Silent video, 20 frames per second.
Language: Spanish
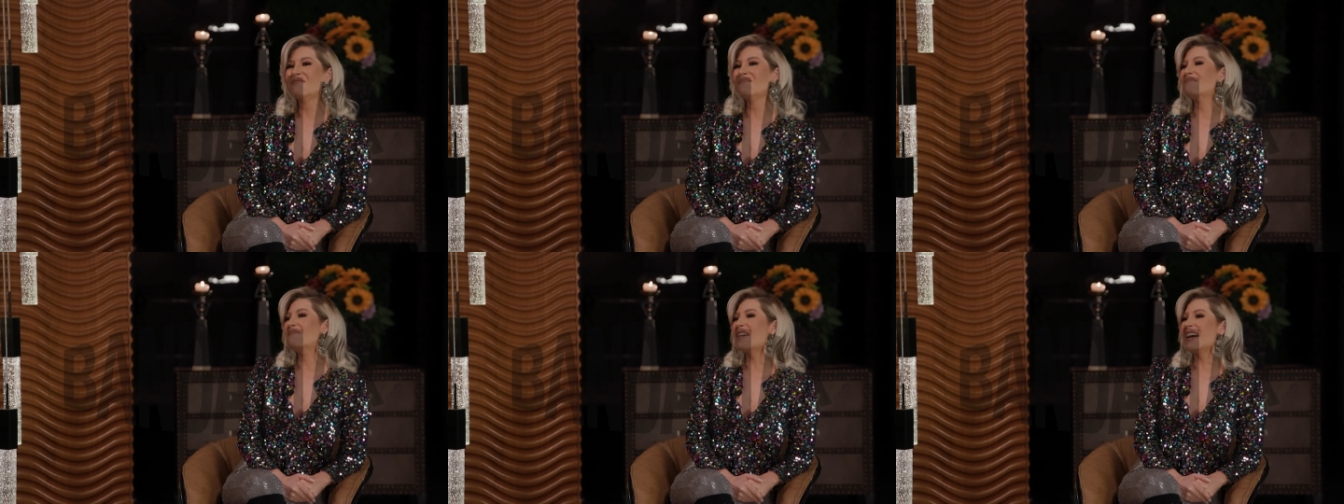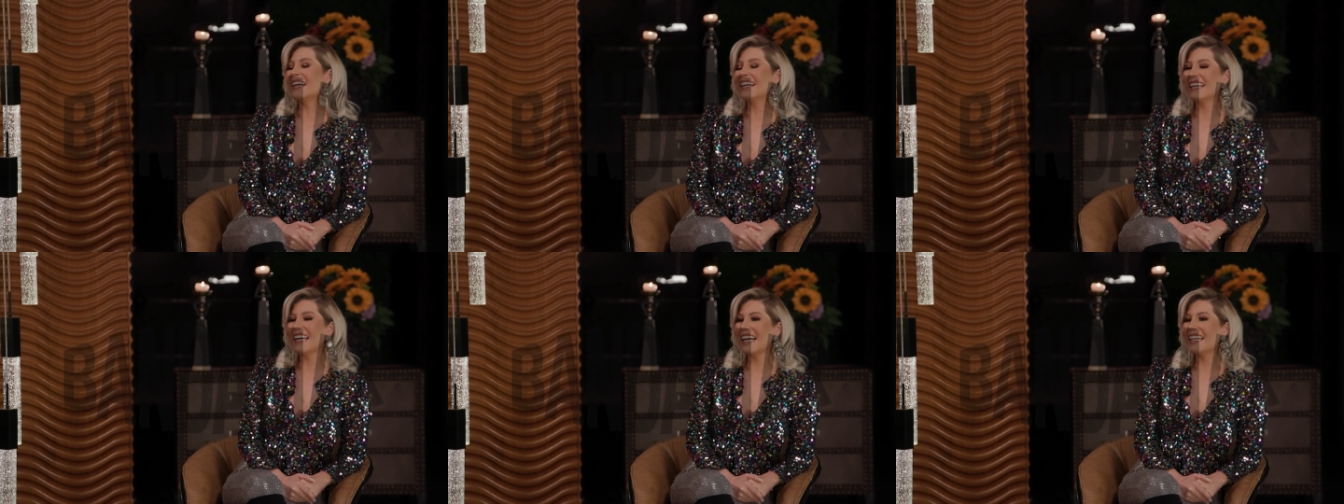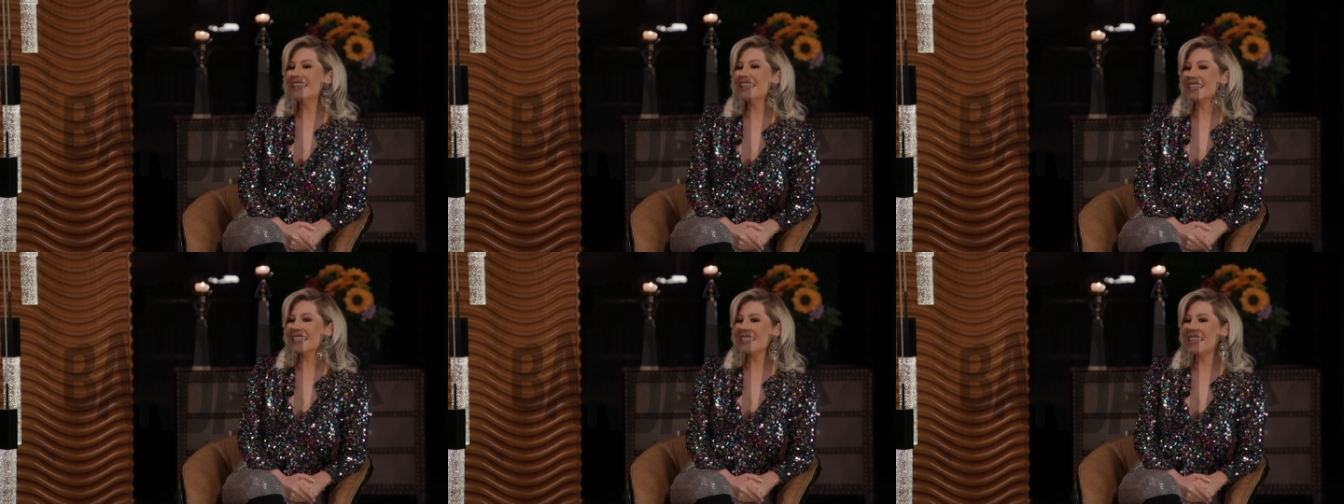Me
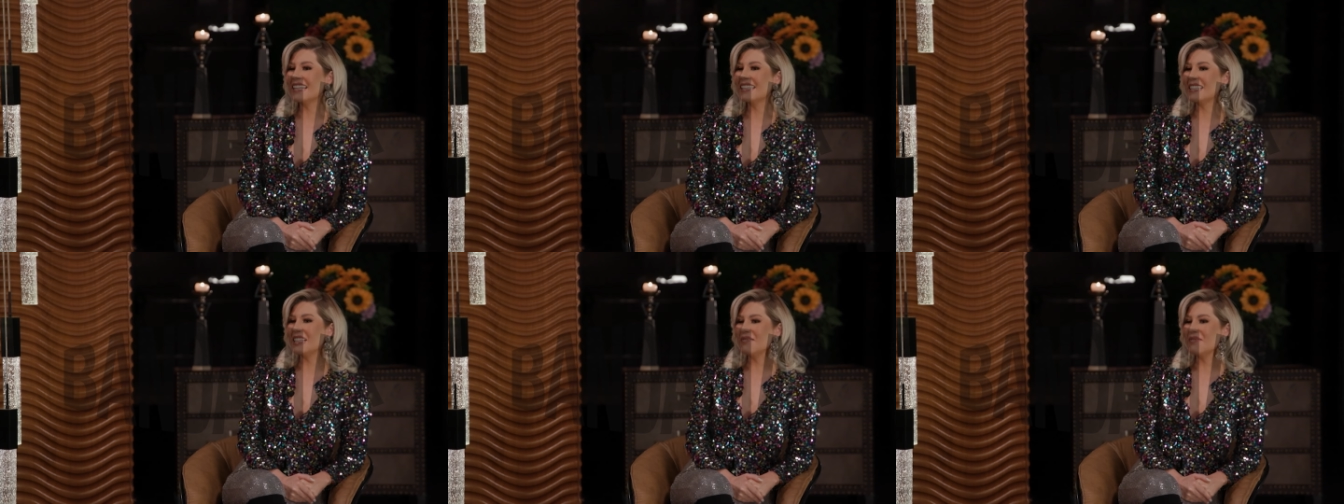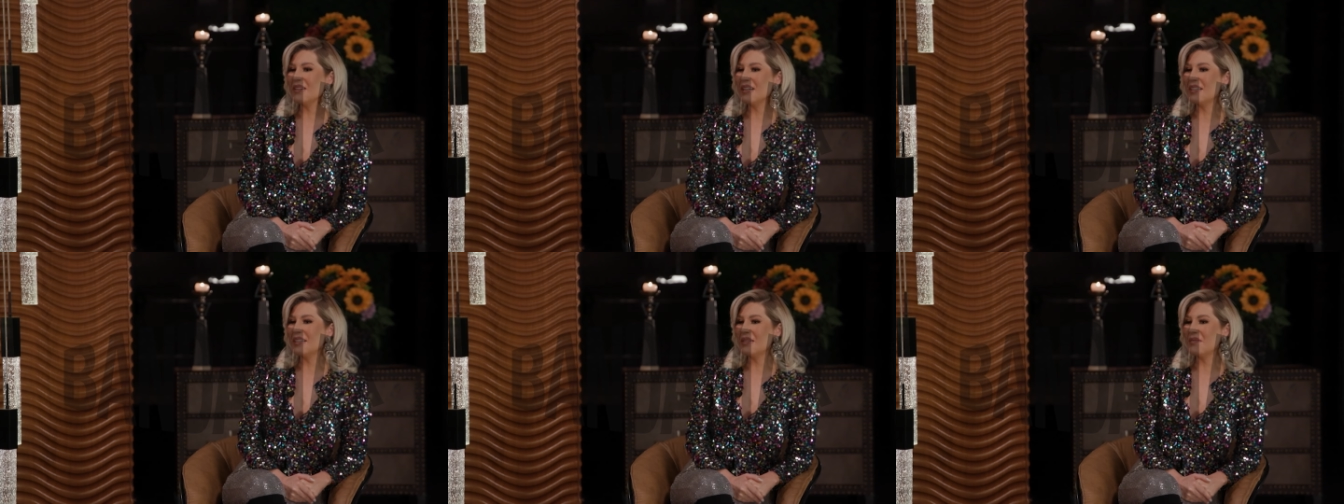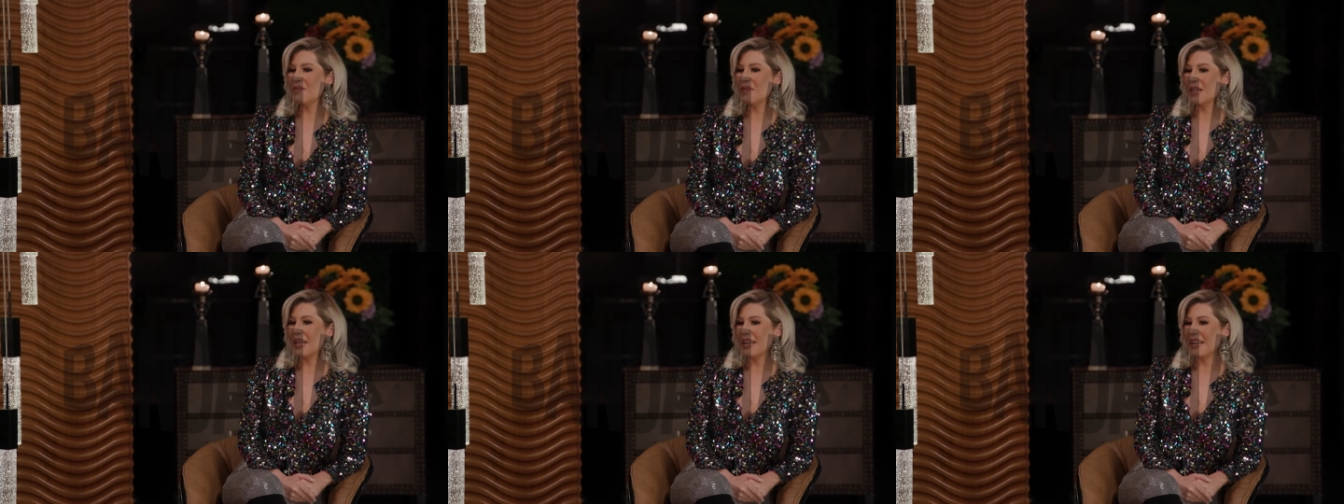encanta exactamente
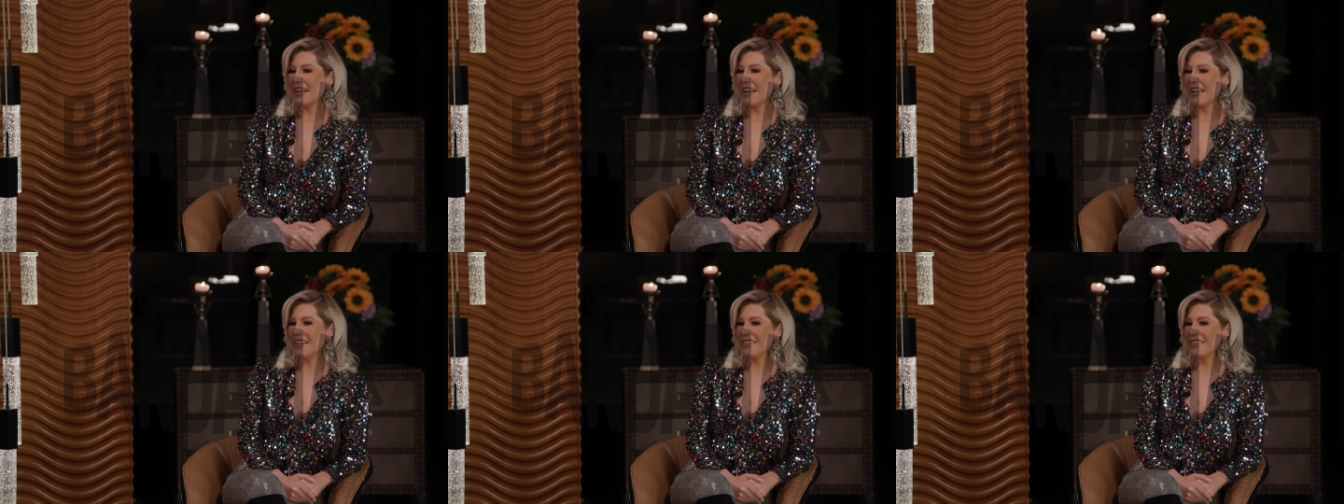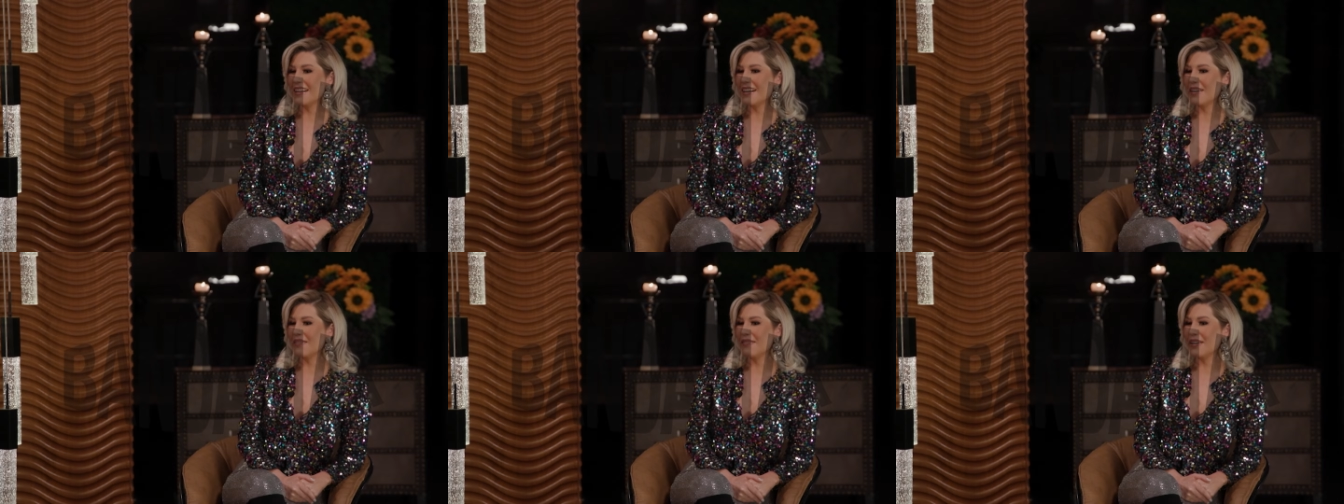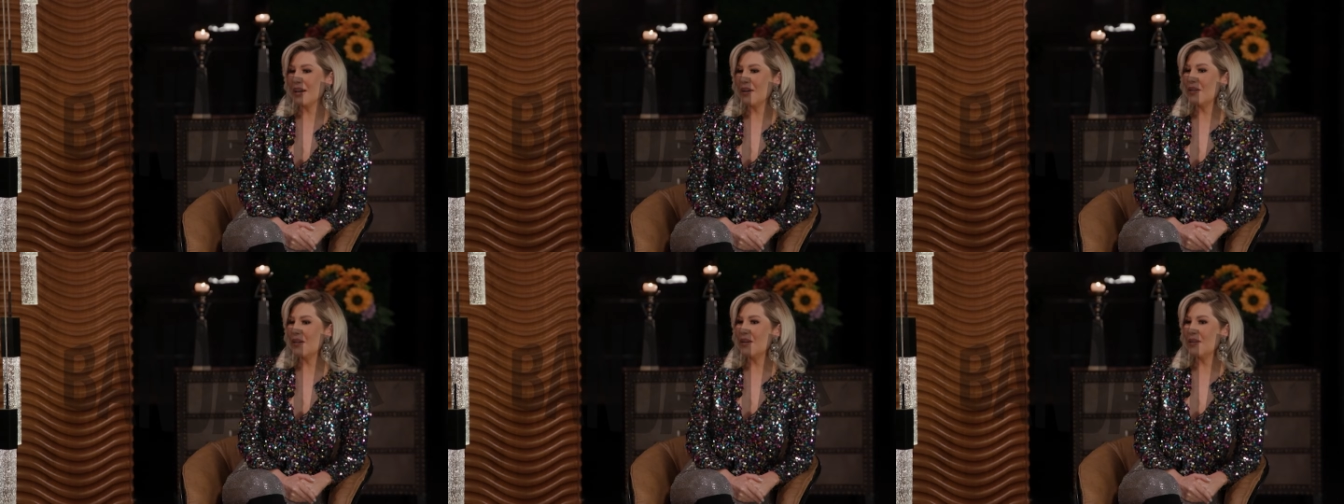porque es el
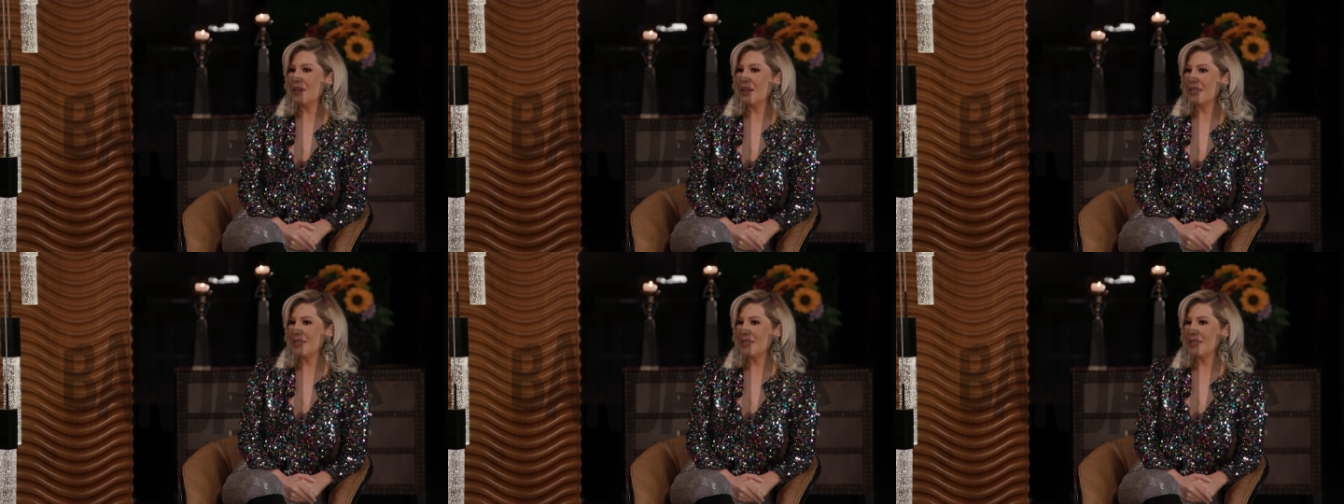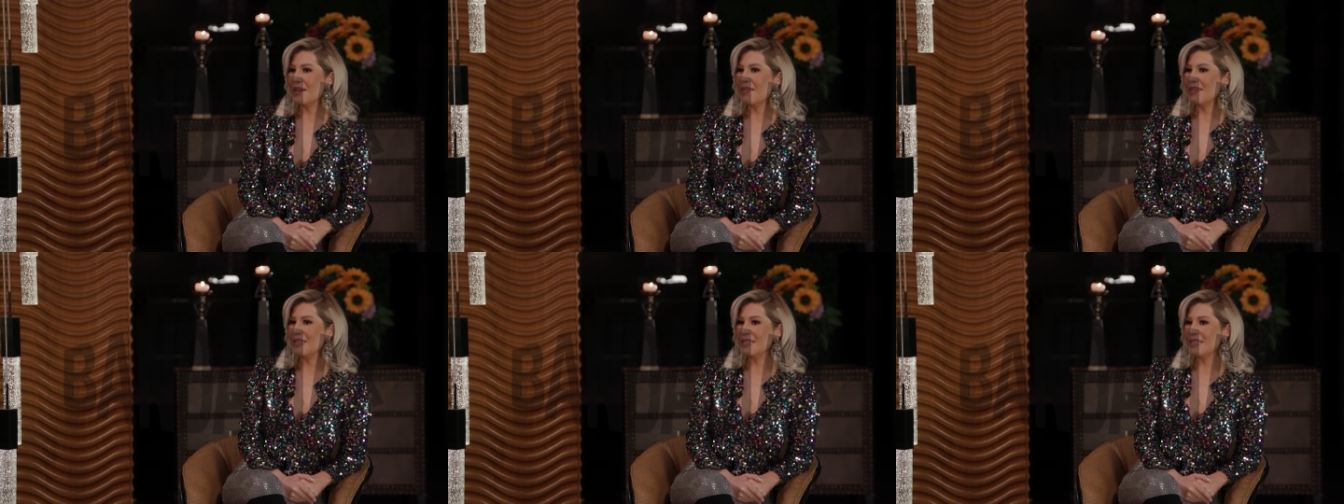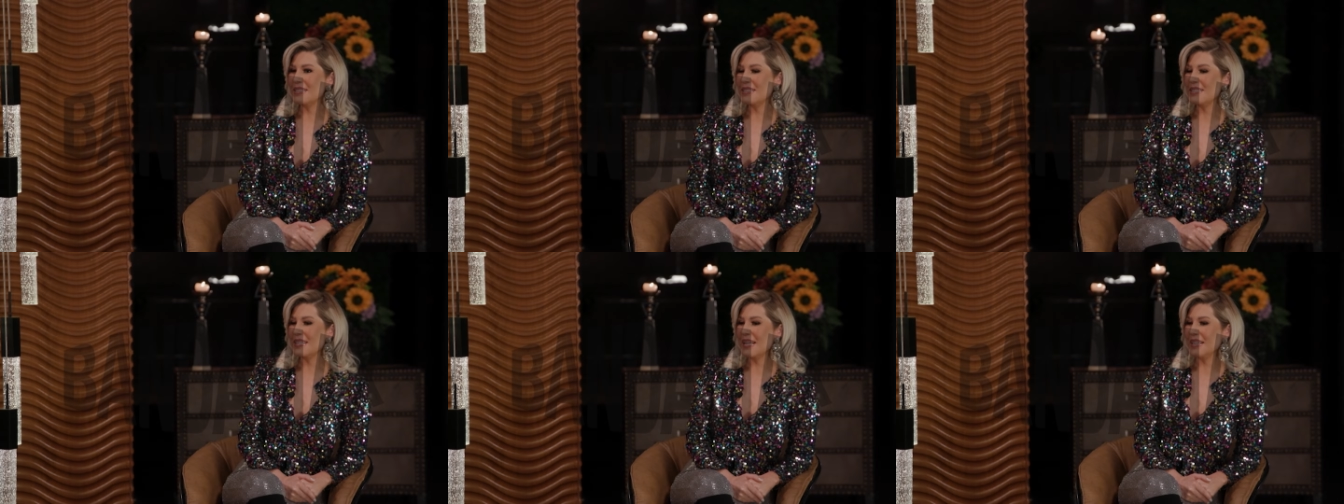reflejo de lo que estabas
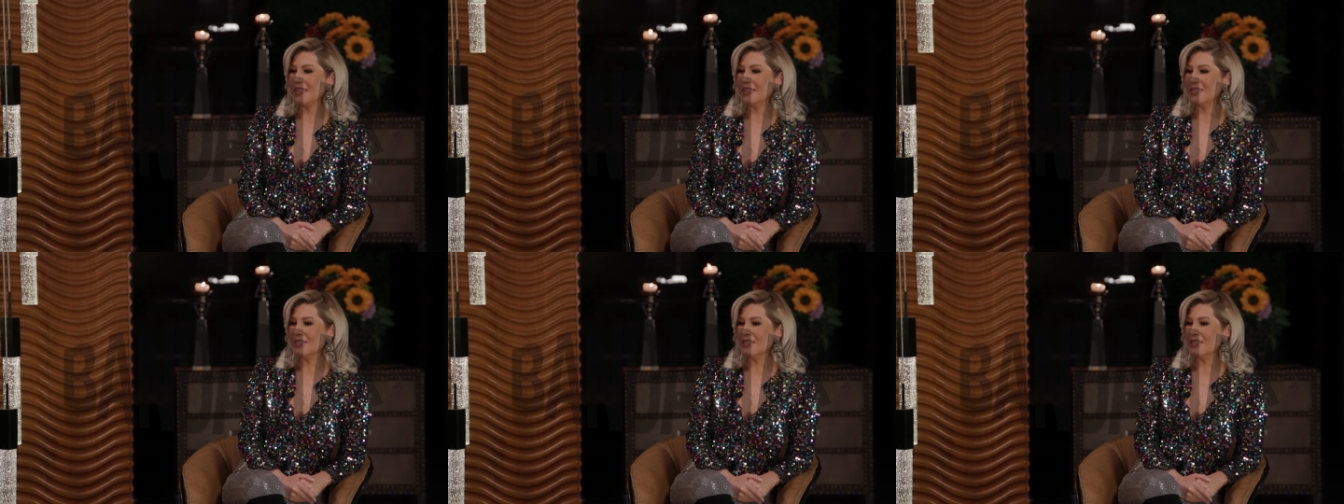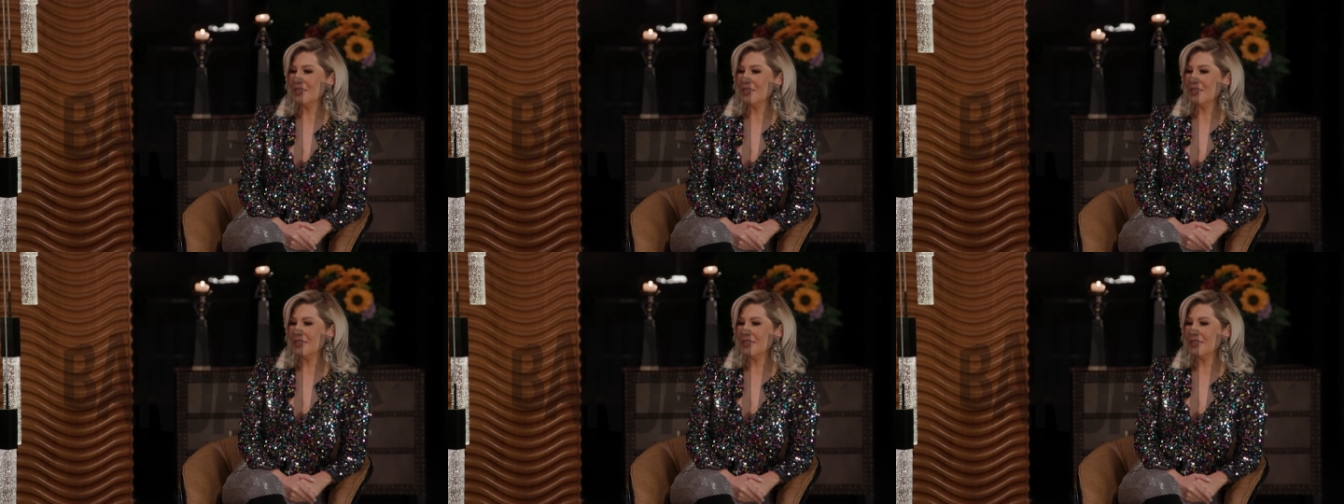diciendo,